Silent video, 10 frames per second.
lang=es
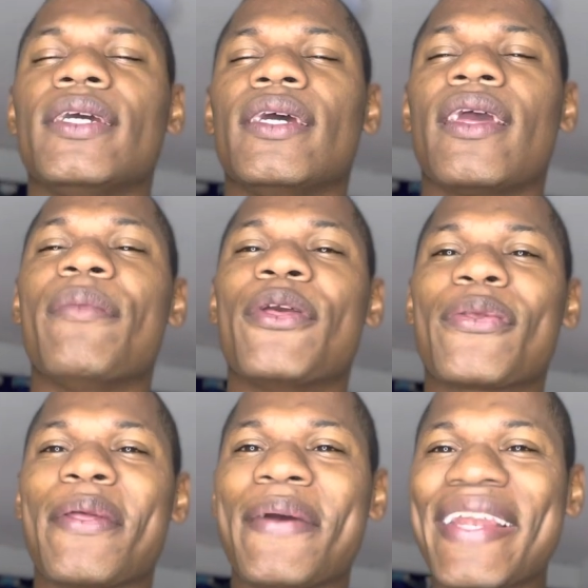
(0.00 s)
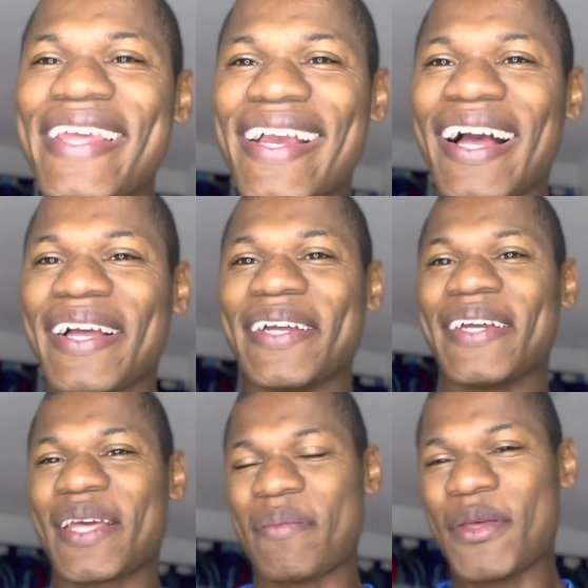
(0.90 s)
Que mi Dios te bendiga,
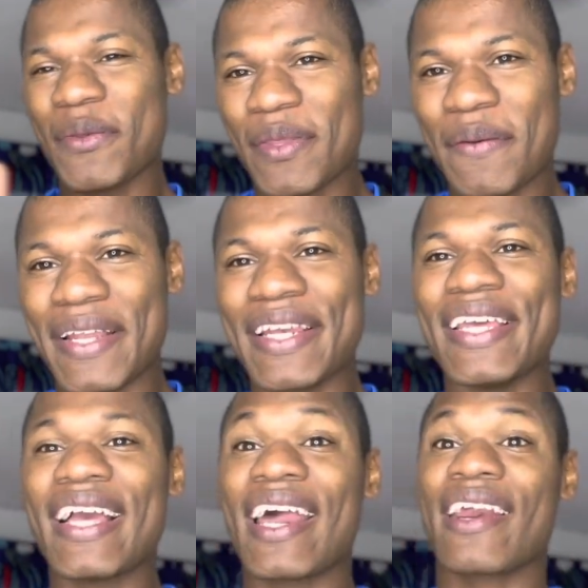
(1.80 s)
que mi Dios te bendiga.